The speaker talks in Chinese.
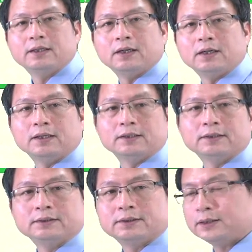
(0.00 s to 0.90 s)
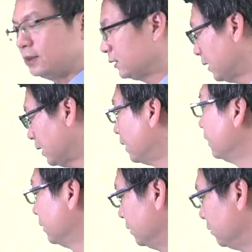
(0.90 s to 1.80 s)
呃，再接下来。
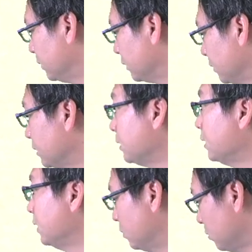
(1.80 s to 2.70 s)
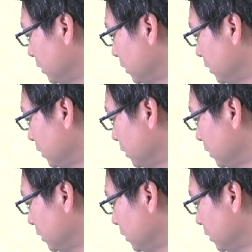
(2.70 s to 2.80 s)
因为这边是一，所